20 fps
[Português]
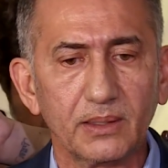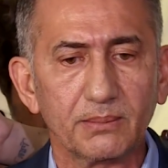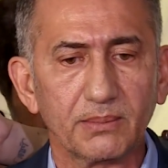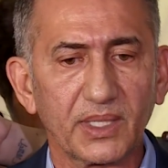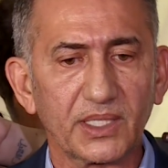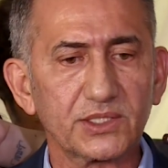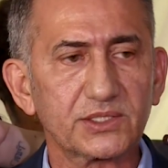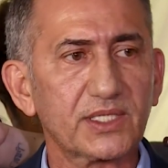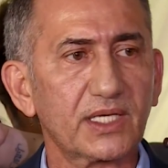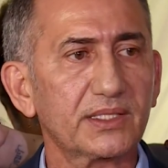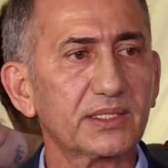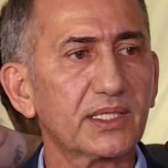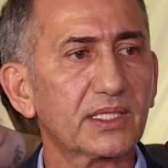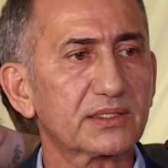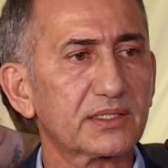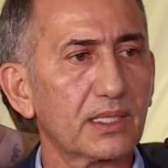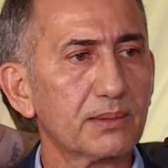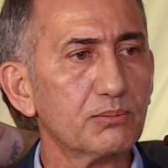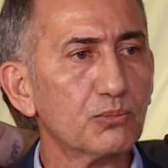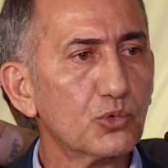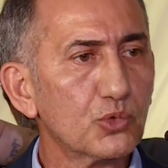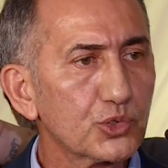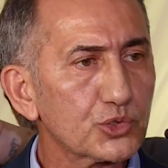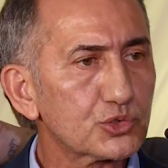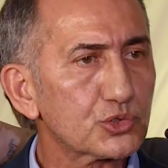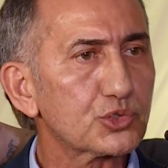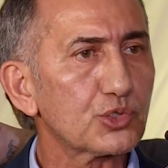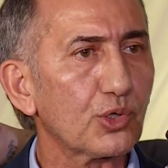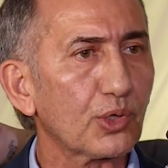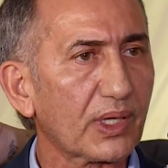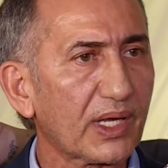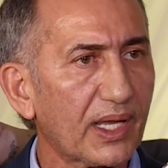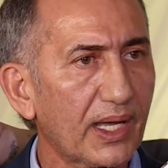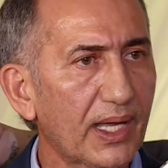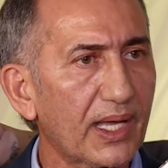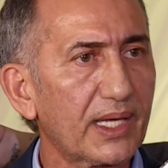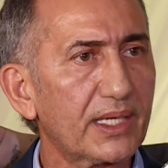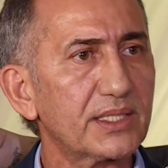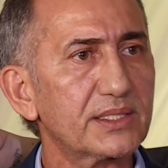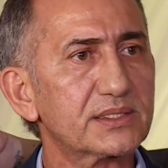mas ainda tem muitos
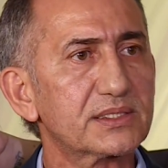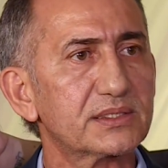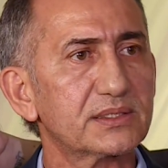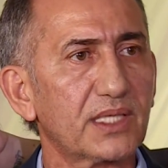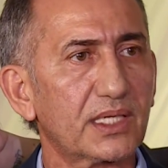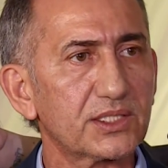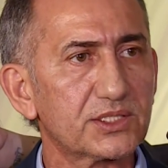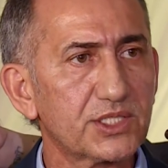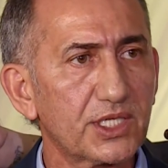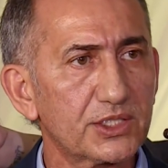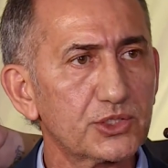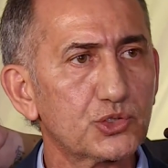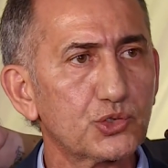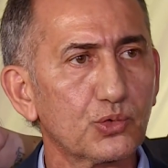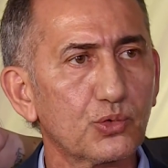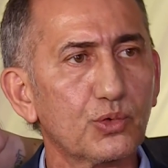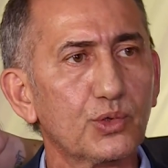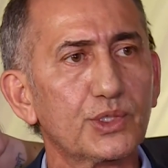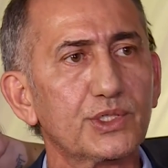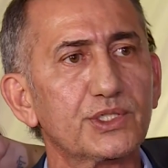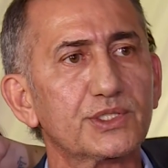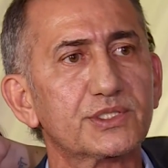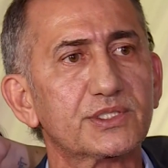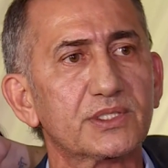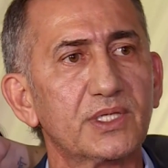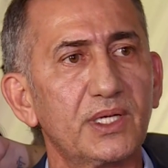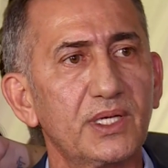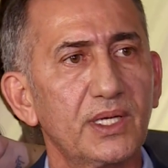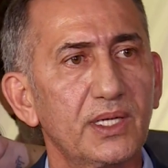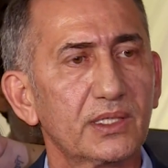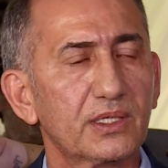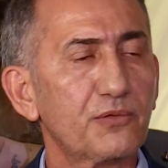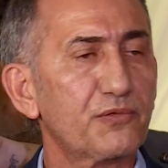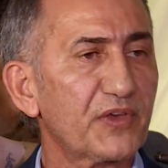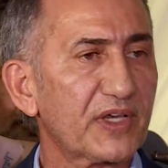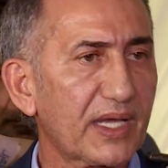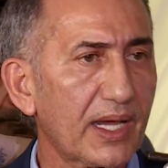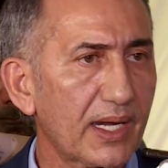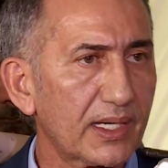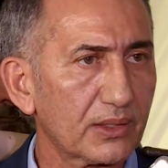locais nas regiões que
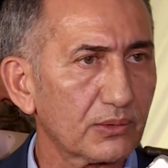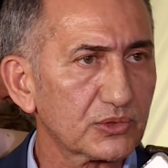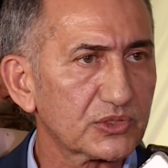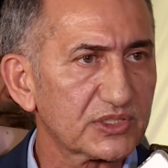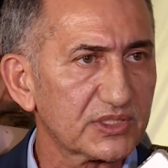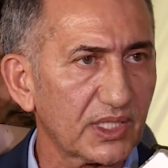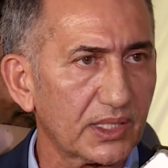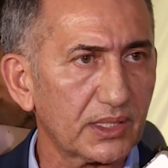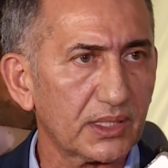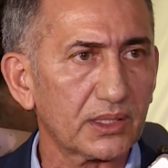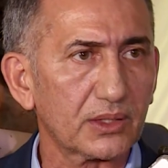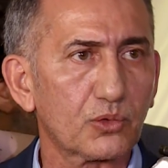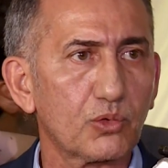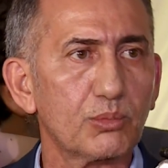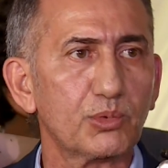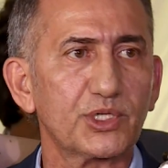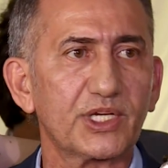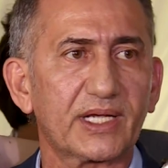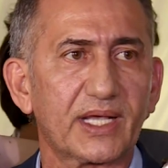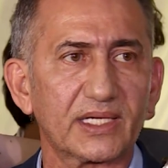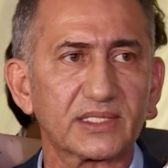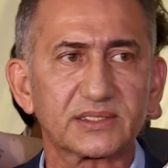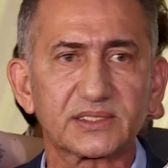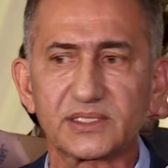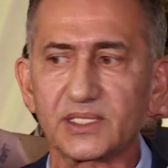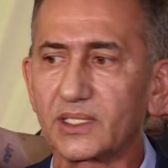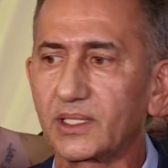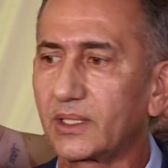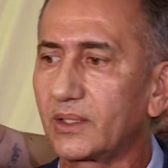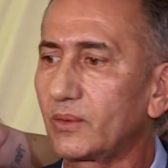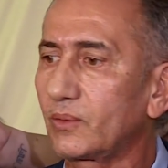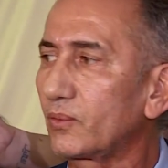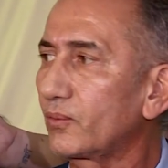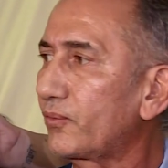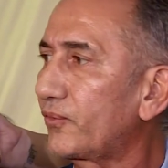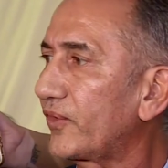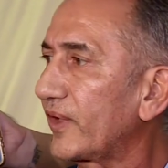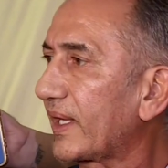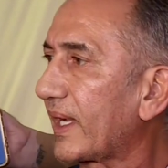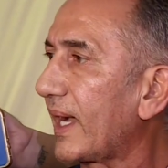ficaram sem comunicação,
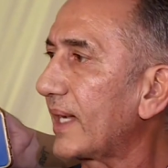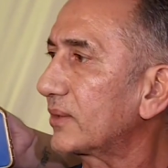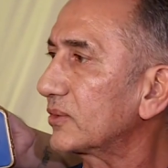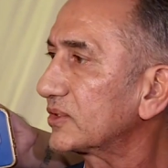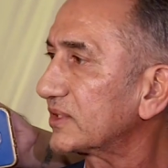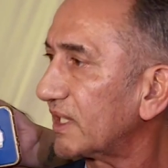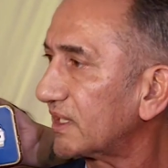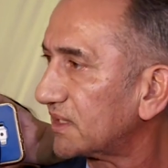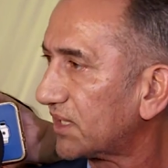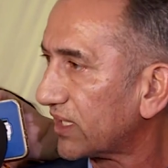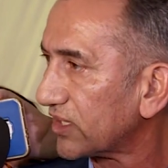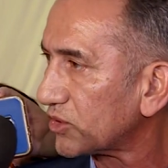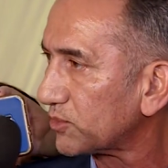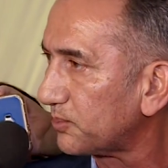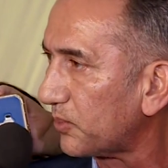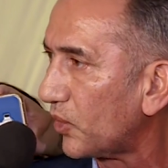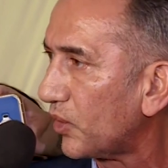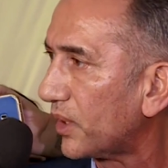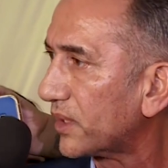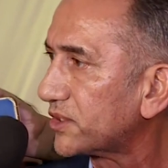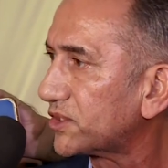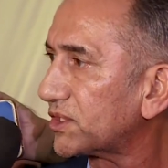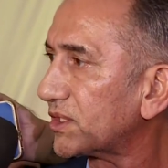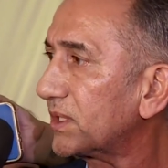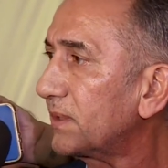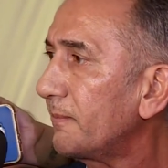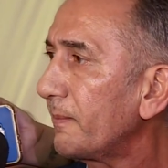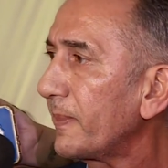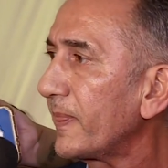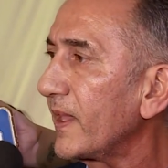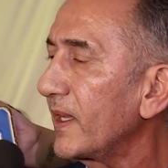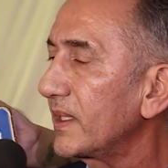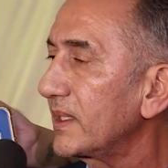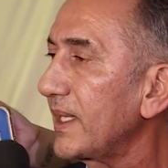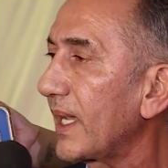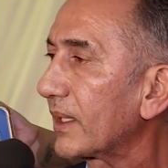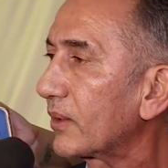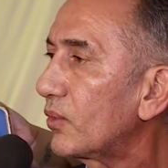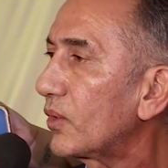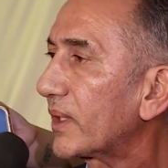ficaram sem transporte
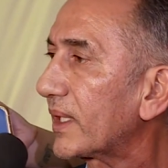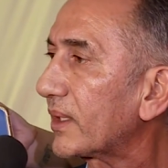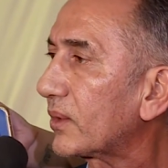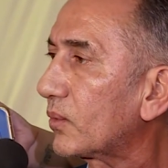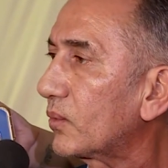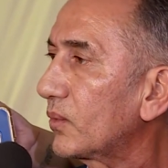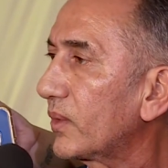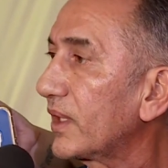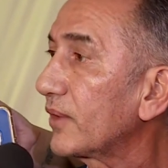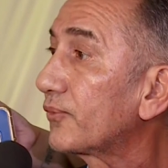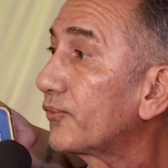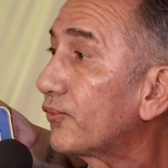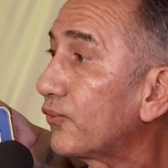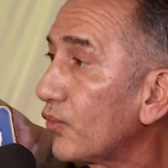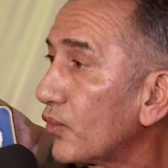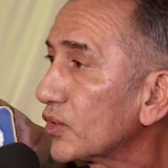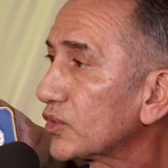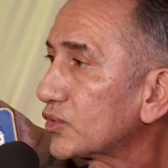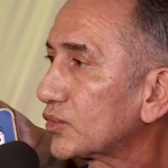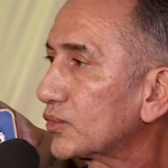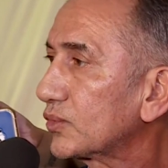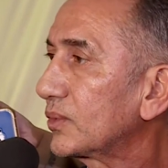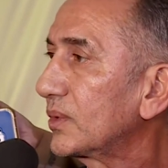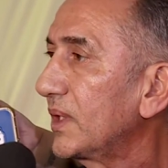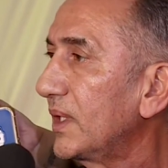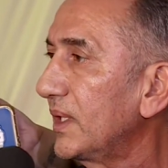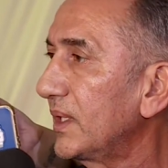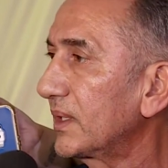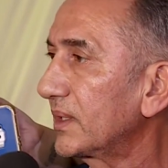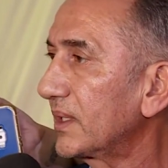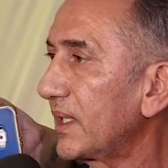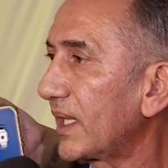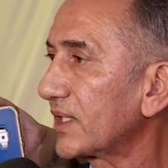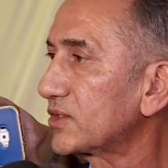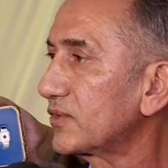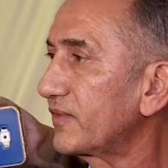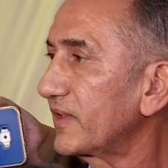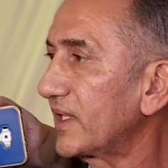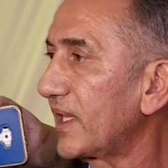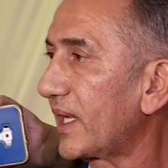e agora com reforço da
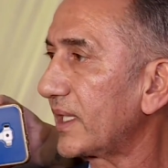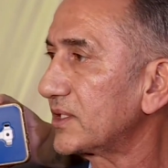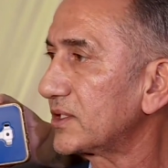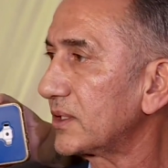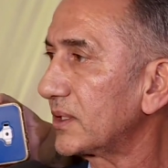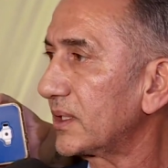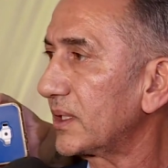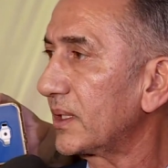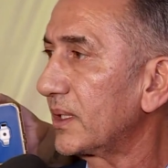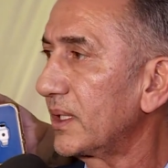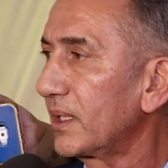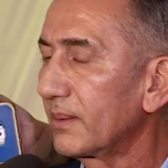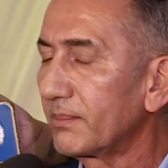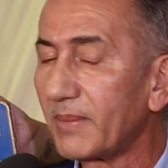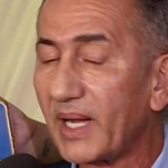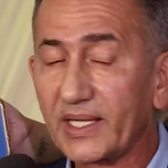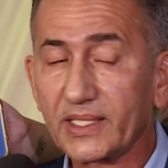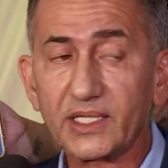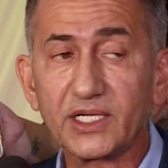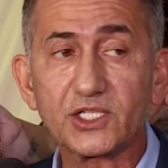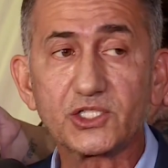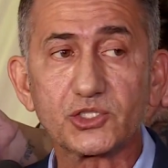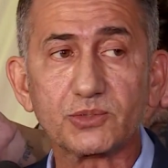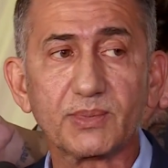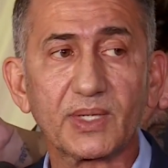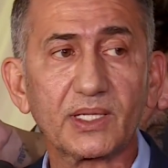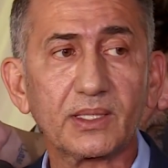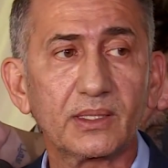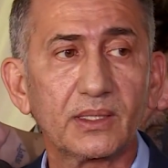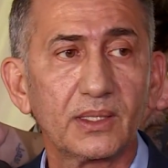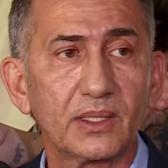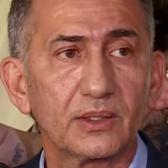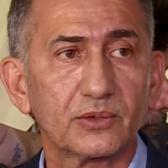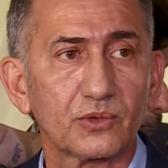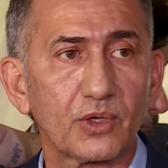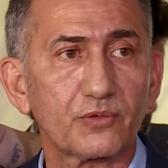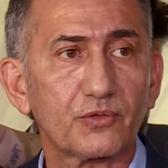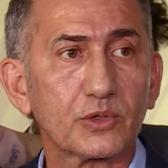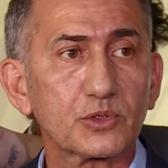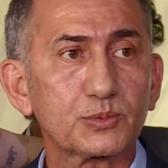atividade marítima
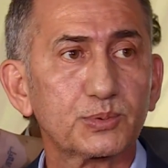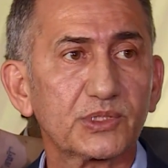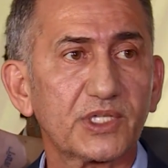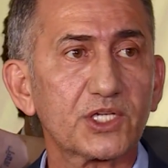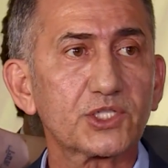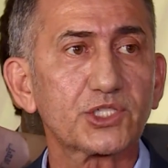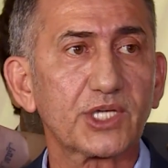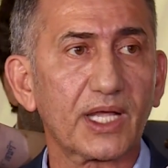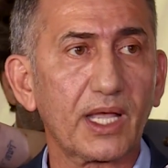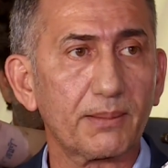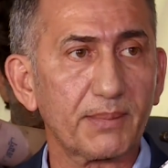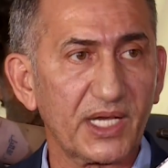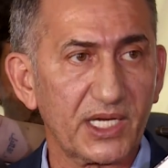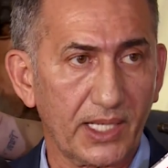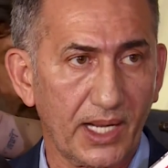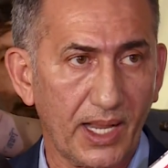nós vamos poder chegar mais